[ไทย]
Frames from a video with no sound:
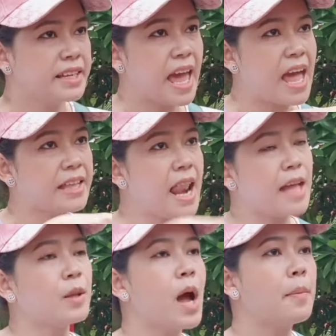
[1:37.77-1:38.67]
แกนั่นแหละ
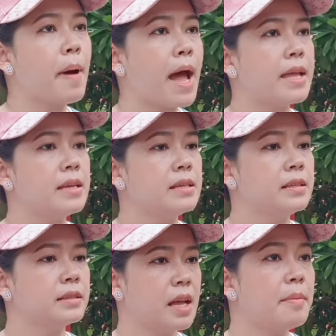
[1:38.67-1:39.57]
ต้องเอาไป
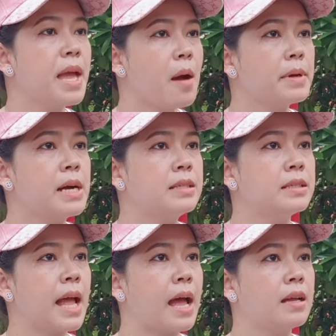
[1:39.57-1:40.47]
ถ้าไม่ยอมคืนฉั
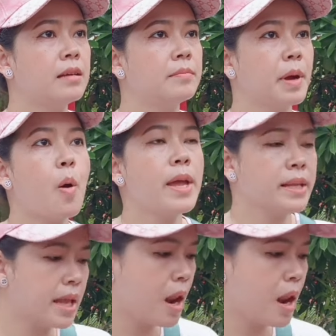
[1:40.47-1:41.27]
นนะ ไปคุยกันที่